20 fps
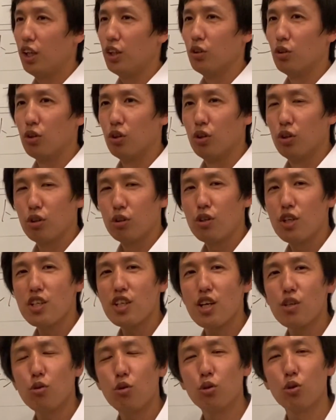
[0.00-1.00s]
あの
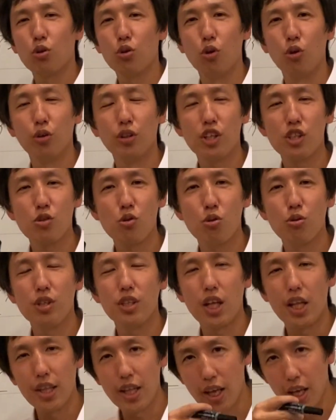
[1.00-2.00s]
クリティカルコードと同じ刻
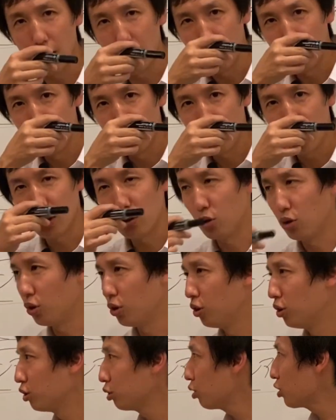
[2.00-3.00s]
印なんで、あ
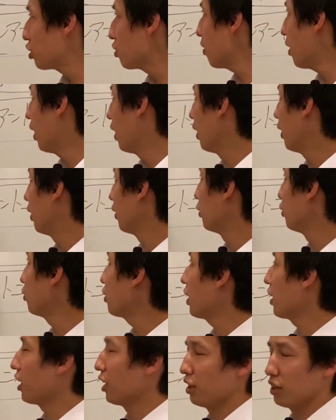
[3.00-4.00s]
のそっちは
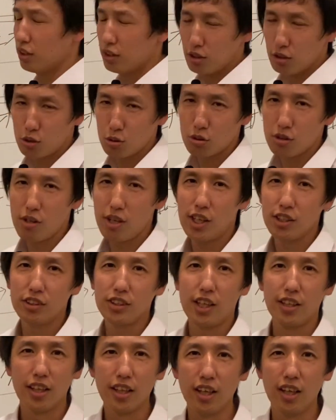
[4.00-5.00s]
ユタで作ってるは
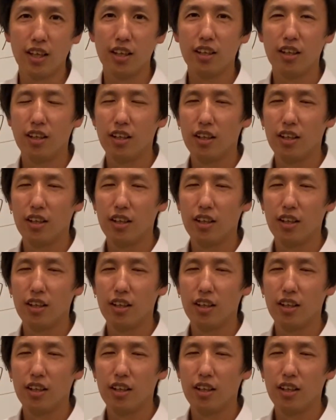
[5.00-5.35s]
ずなんで、